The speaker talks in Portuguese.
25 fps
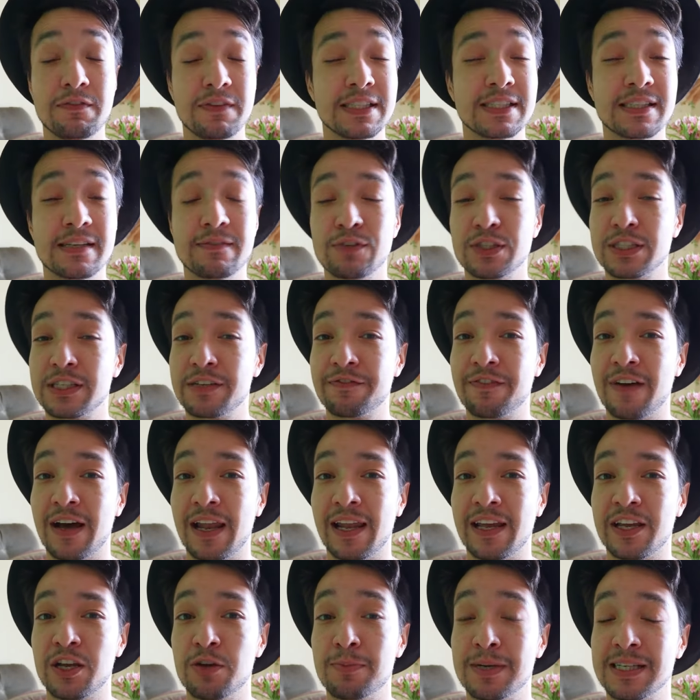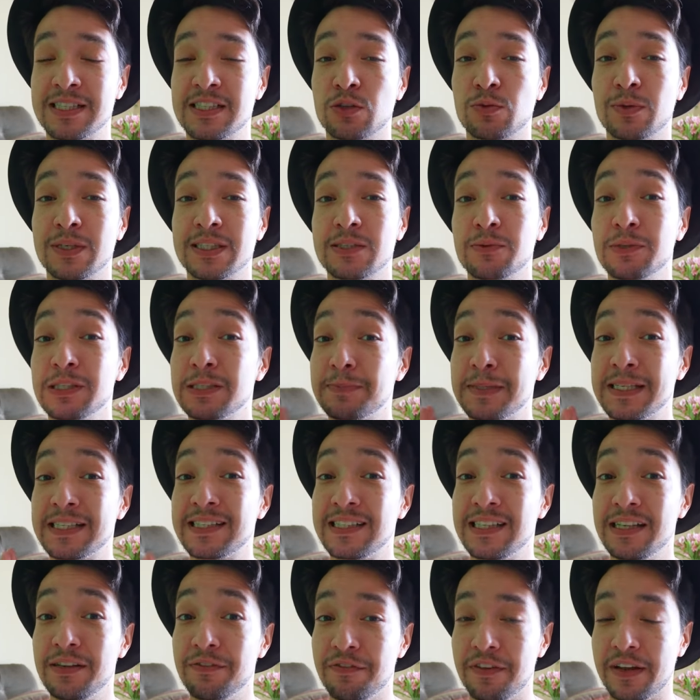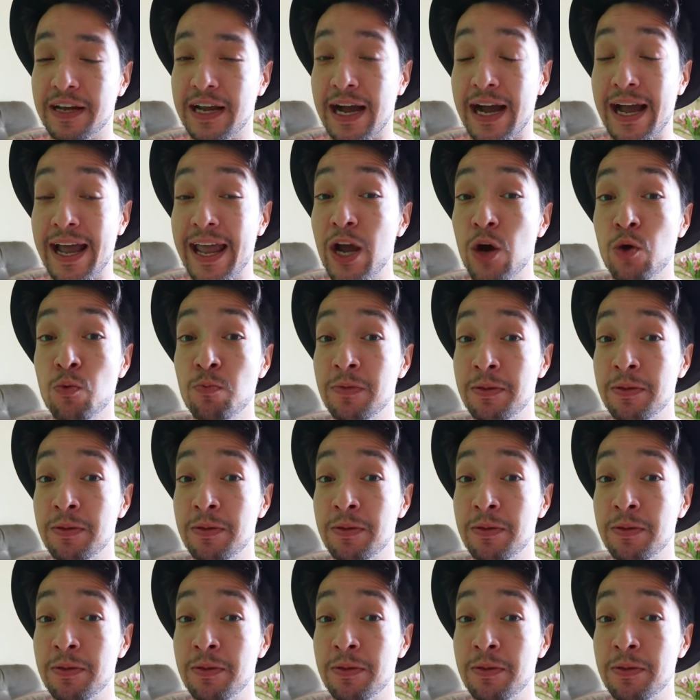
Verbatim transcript: vez que você fala que uma situação específica é um